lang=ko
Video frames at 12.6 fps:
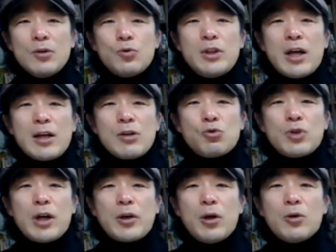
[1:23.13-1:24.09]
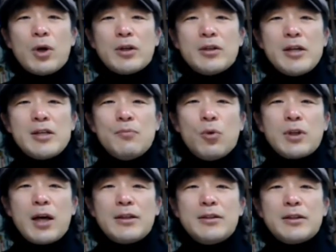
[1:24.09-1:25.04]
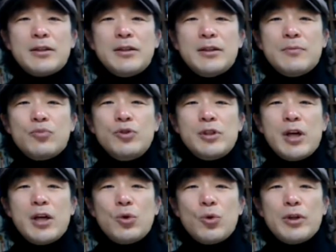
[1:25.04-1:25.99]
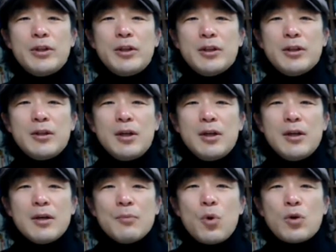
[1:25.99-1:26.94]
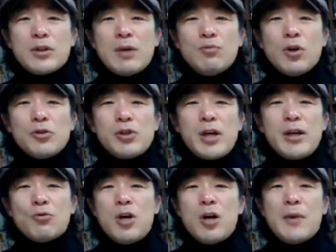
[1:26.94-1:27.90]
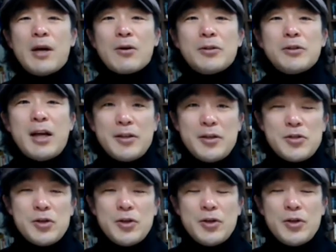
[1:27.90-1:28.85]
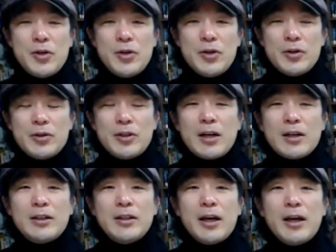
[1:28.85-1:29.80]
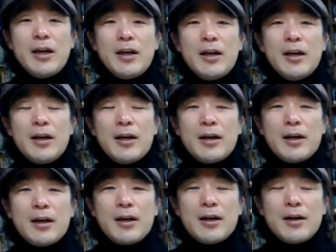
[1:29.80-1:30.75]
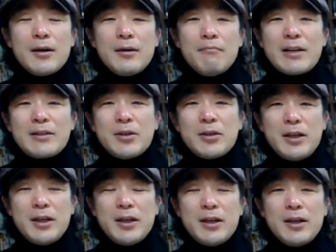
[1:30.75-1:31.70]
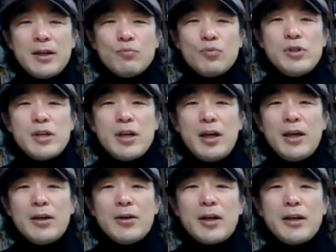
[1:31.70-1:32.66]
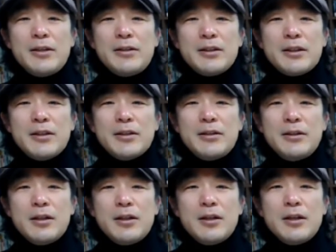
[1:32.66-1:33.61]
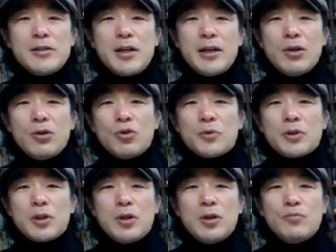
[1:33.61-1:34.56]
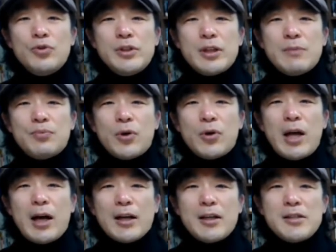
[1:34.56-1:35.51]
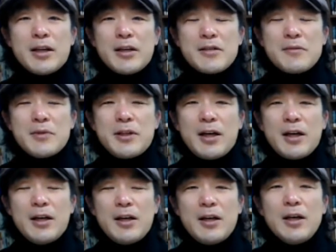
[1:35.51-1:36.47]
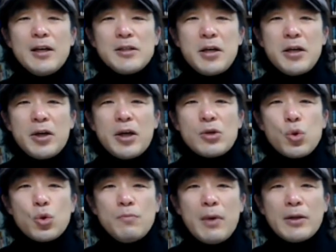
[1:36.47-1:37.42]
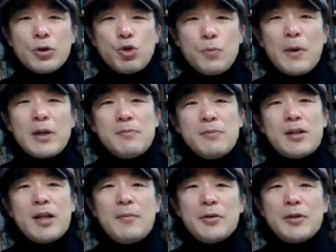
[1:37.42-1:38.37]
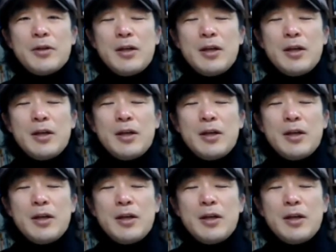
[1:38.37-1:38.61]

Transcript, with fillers: 우리나라 축구가 결과를 내지 못하는 그 문제의 요인을 뭐 그가 물론 체력 훈련만 한 것은 아니겠죠. 그러나 그의 아, 마스터키, 문제 해결의 히든키는 체력으로부터 문제를 풀어나가기 시작했습니다. 체력이 조금만 더 뒷받침된다면